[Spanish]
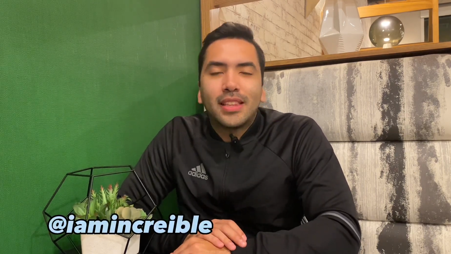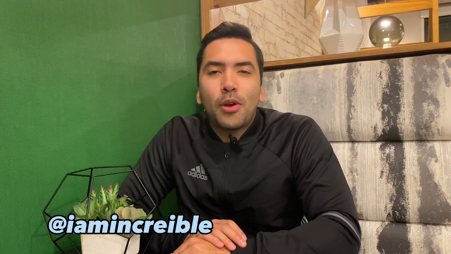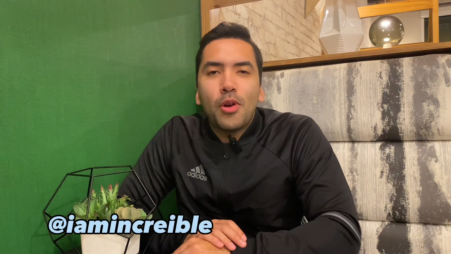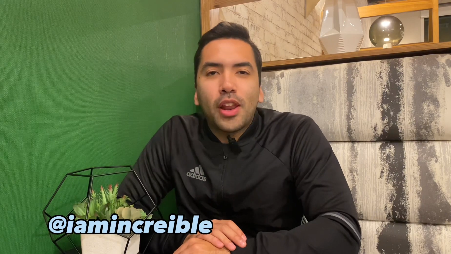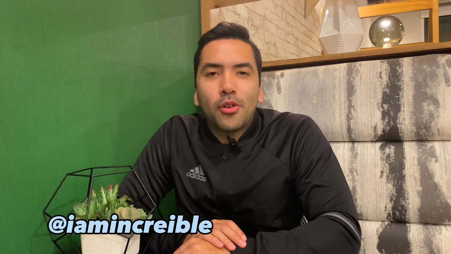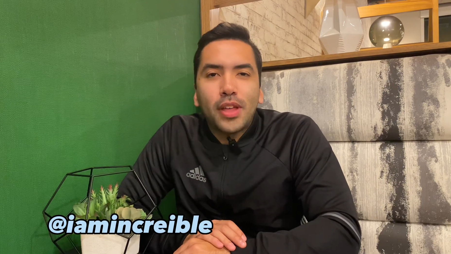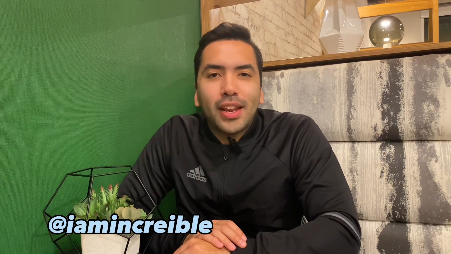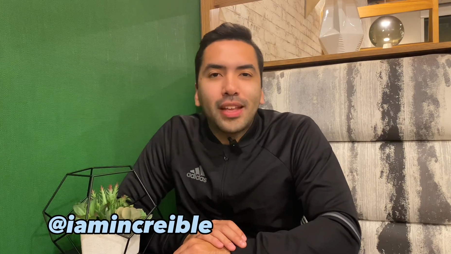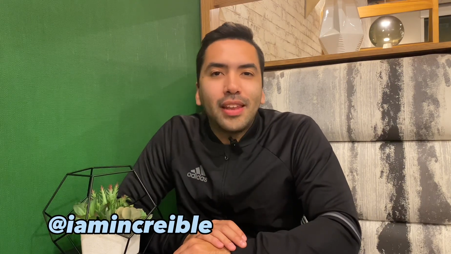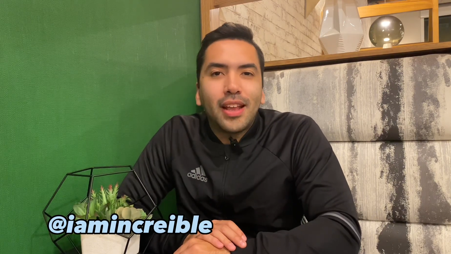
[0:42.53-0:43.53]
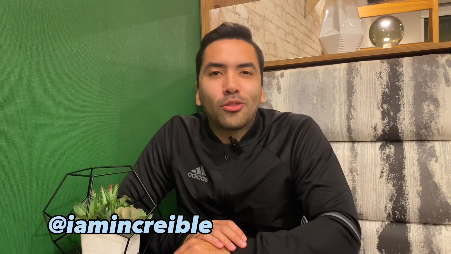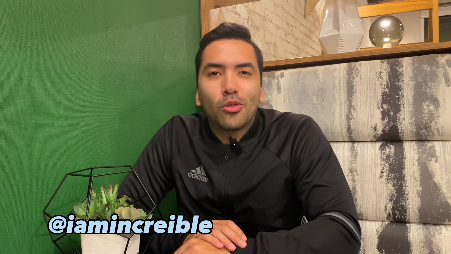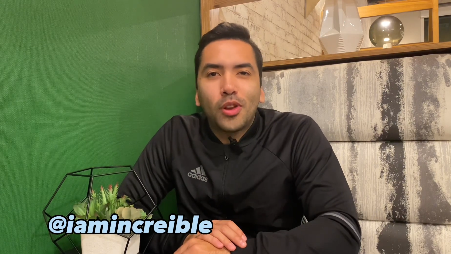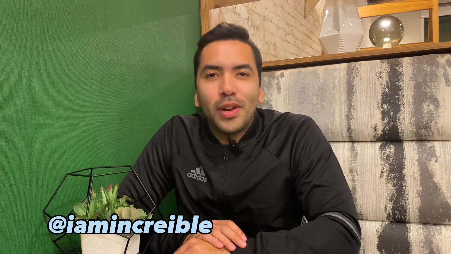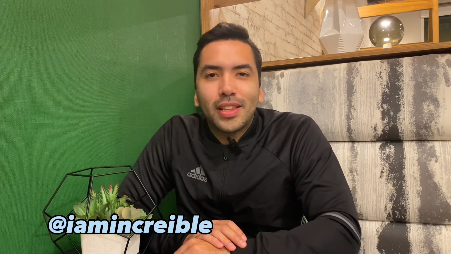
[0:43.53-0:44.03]
Te voy a recordar que tienes que
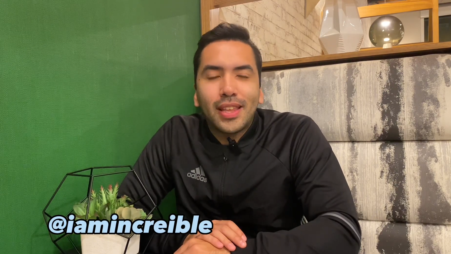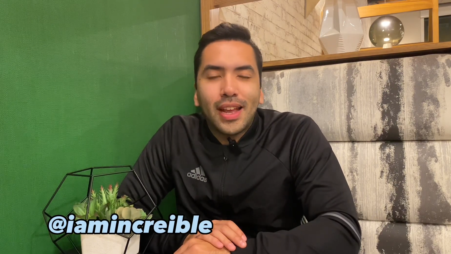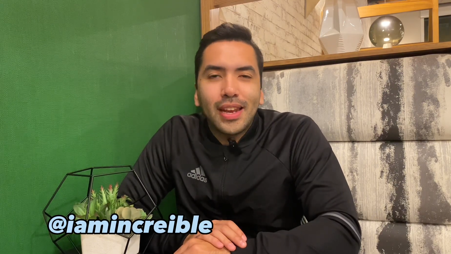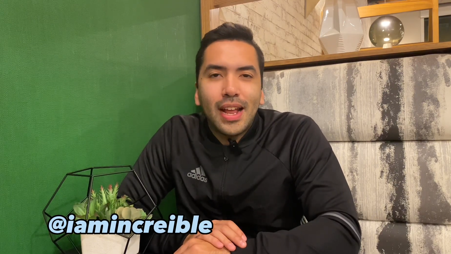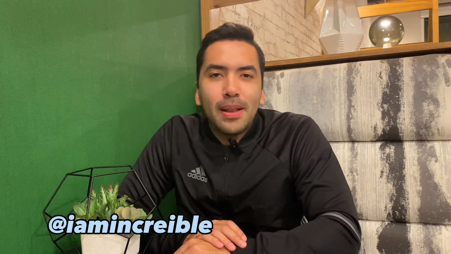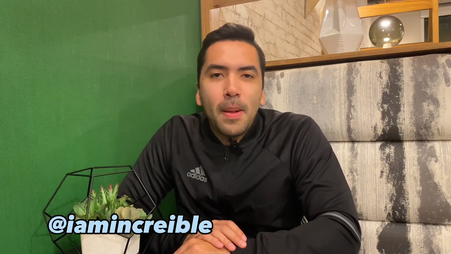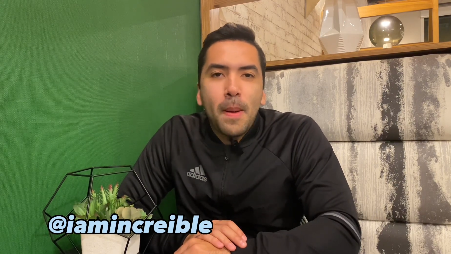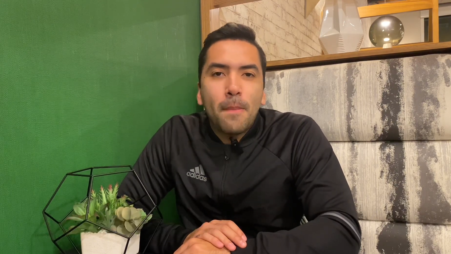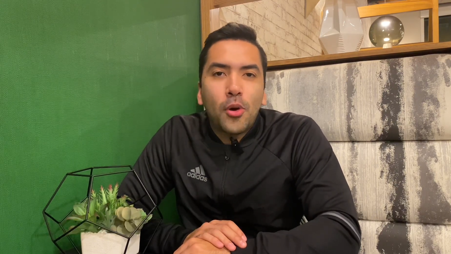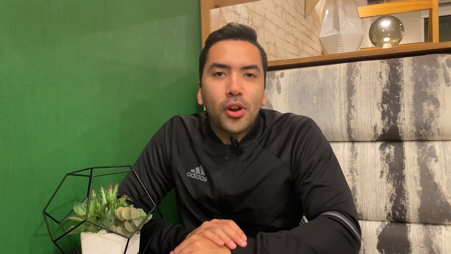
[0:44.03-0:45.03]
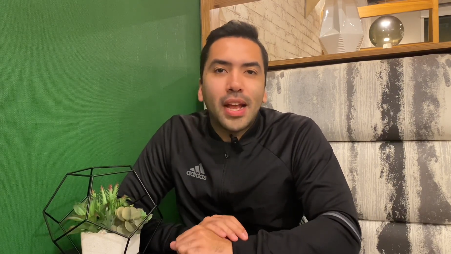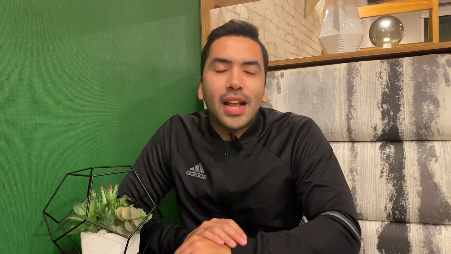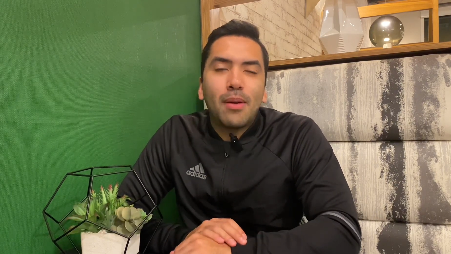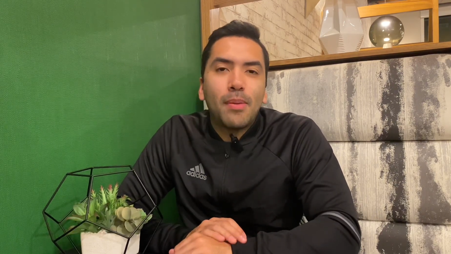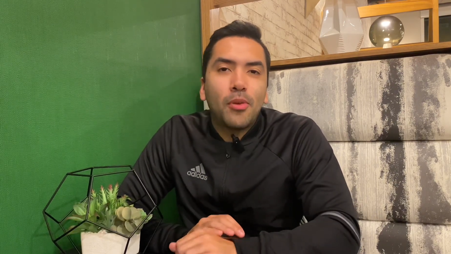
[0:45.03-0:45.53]
suscribirte a este canal porque
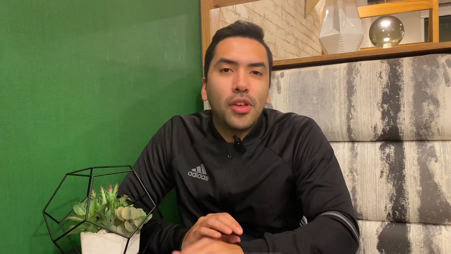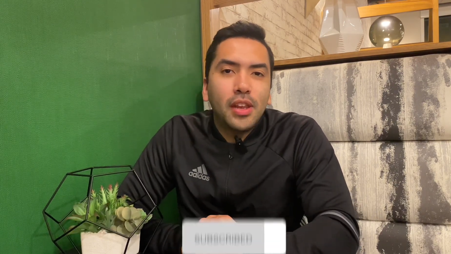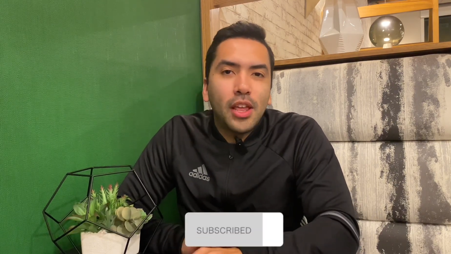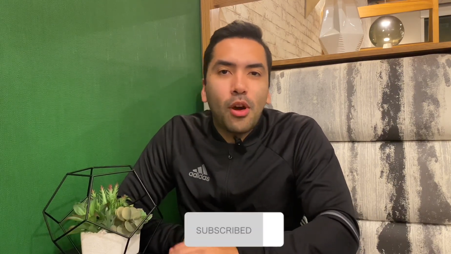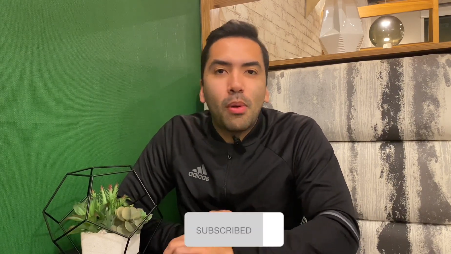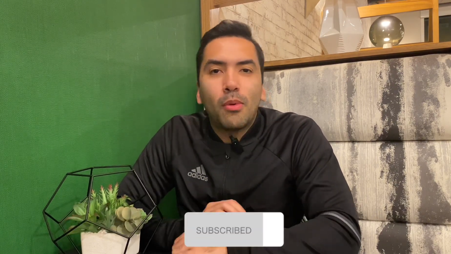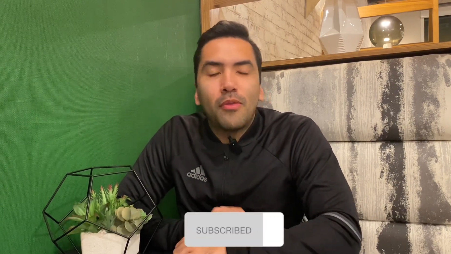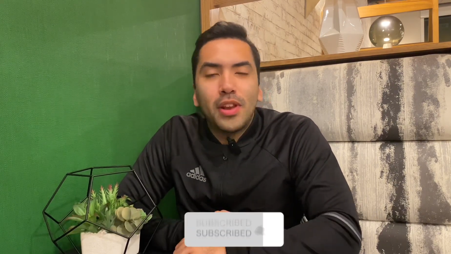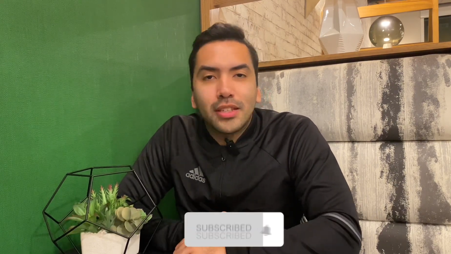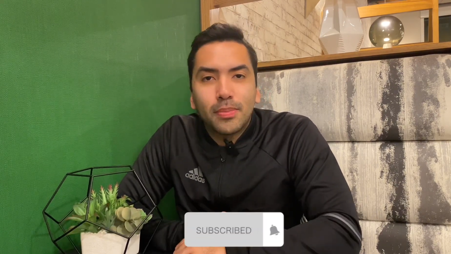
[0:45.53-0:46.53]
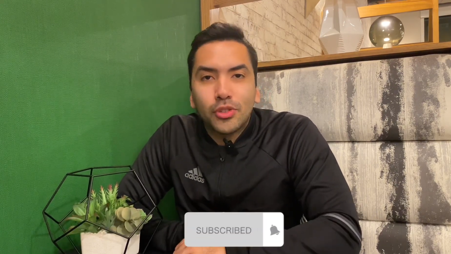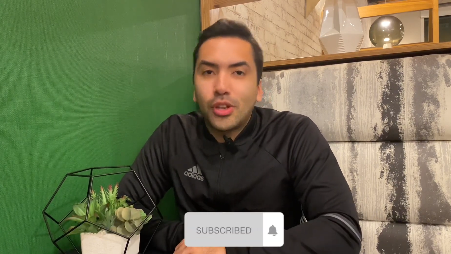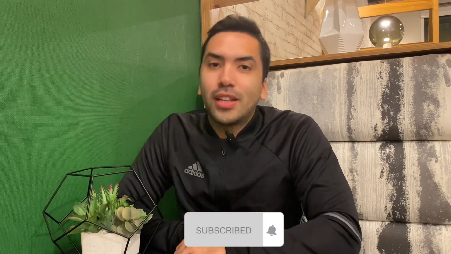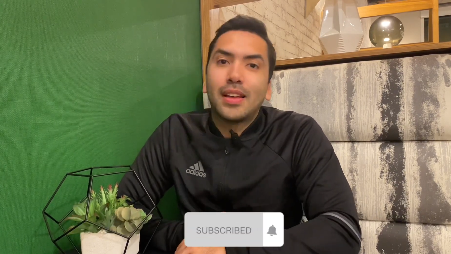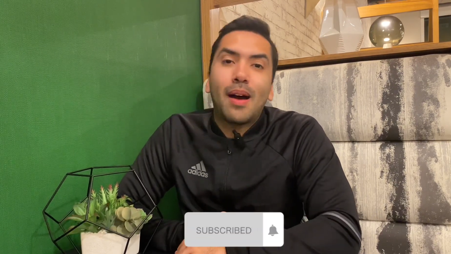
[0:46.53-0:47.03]
acá hablamos de dinero, hablamos de finanzas
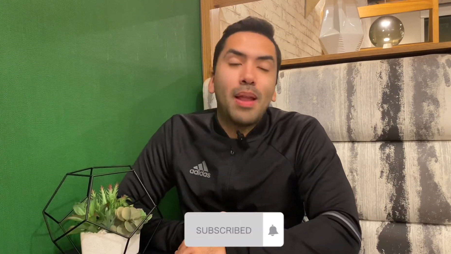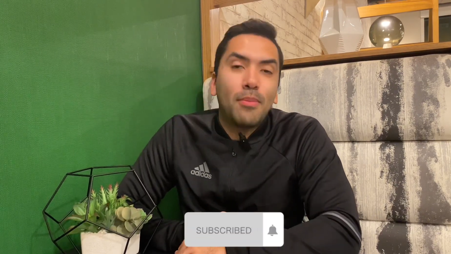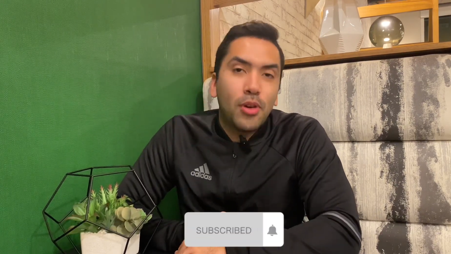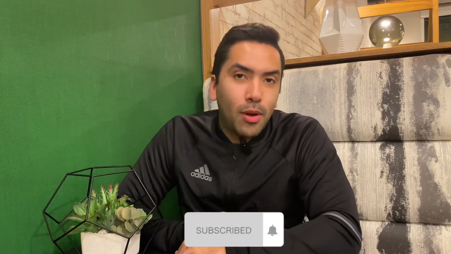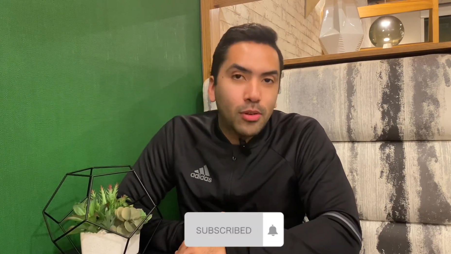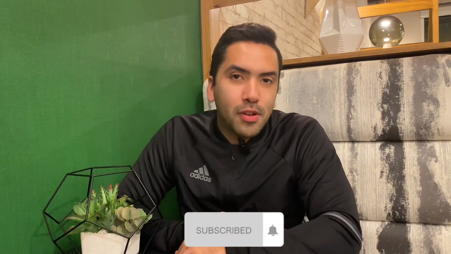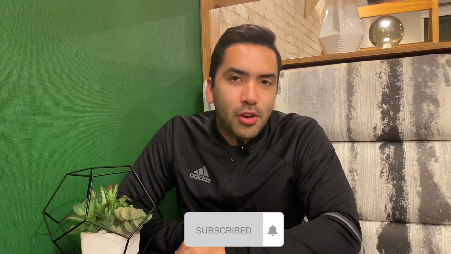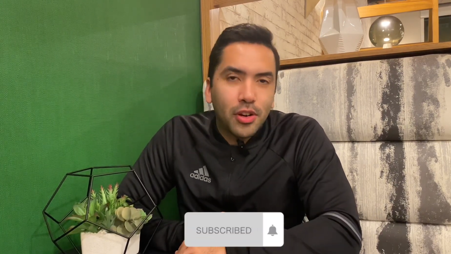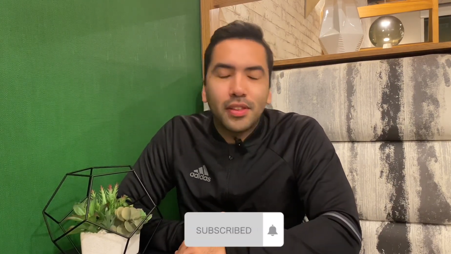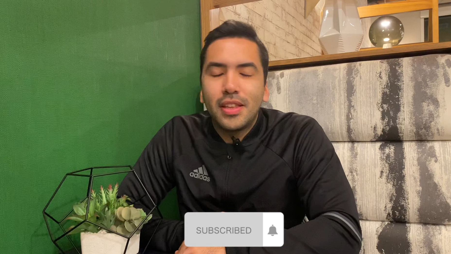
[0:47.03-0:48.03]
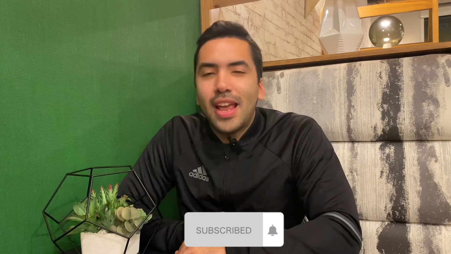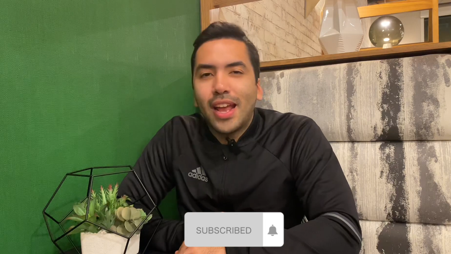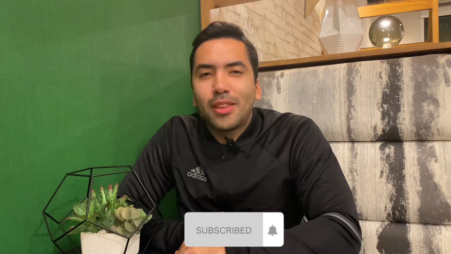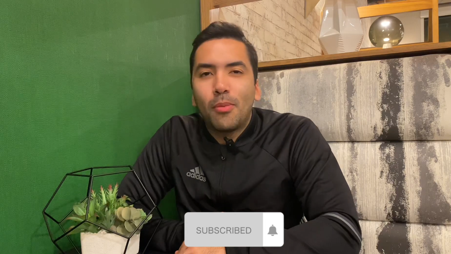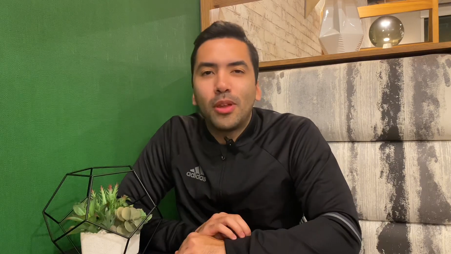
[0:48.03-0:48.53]
personales, hablamos de la bolsa de valores y en
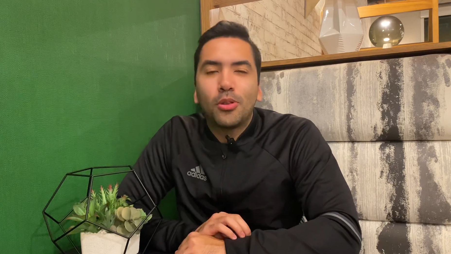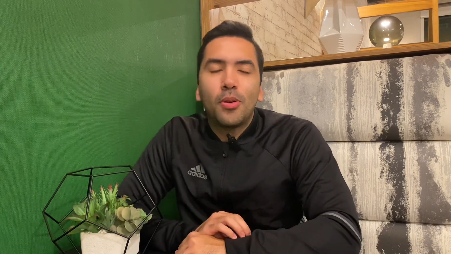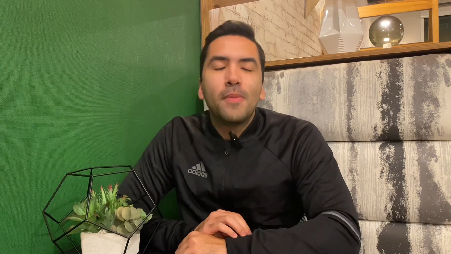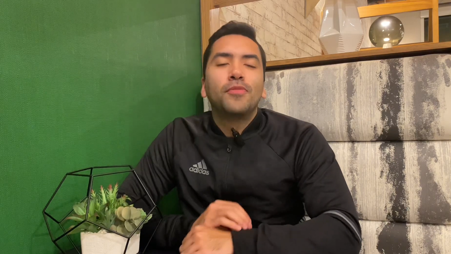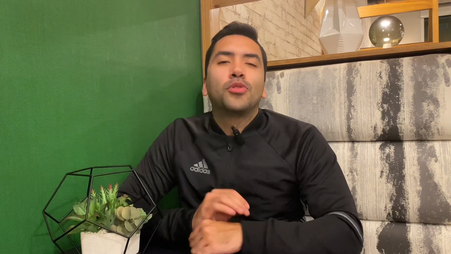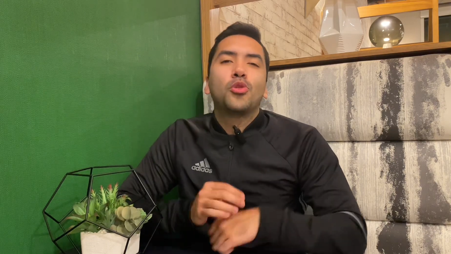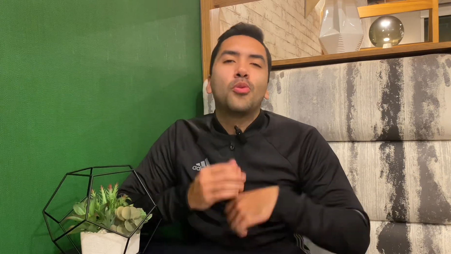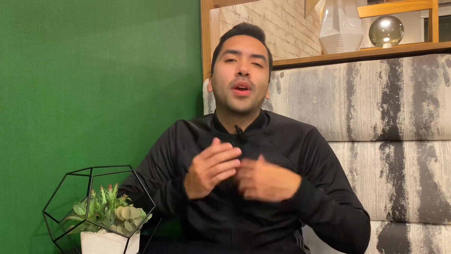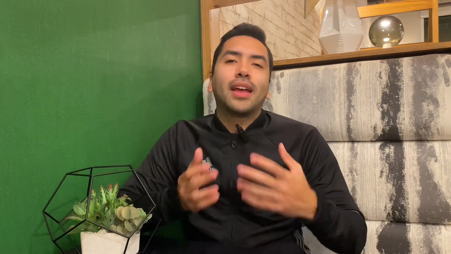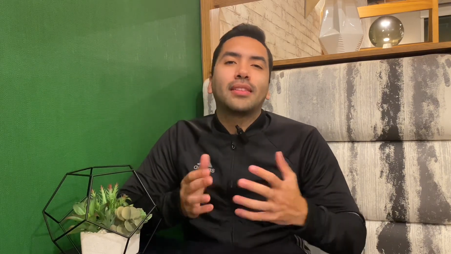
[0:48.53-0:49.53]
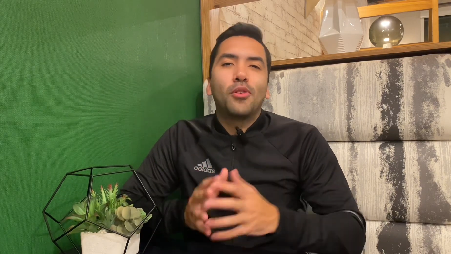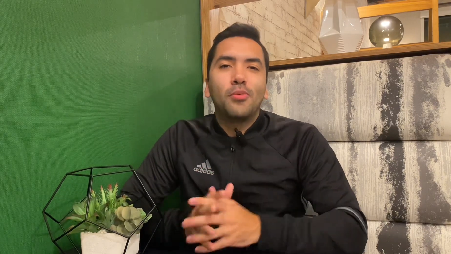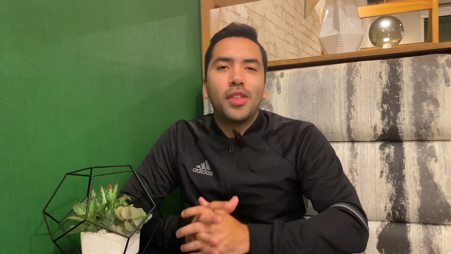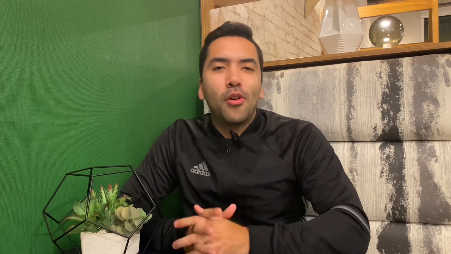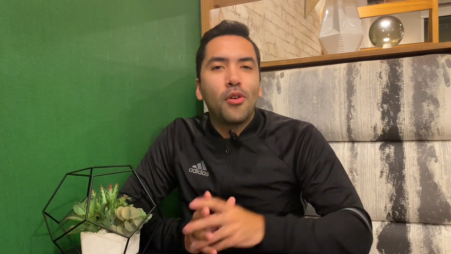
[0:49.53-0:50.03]
este momento tuve que hacer un
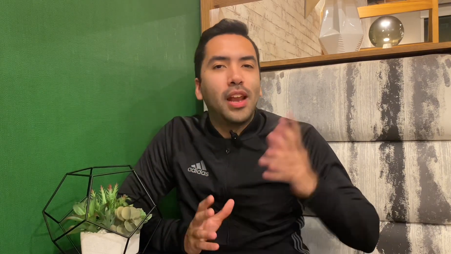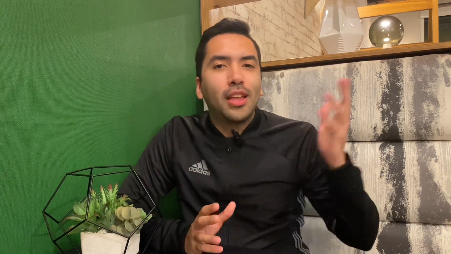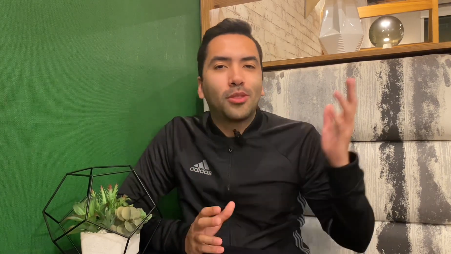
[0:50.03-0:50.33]
video en el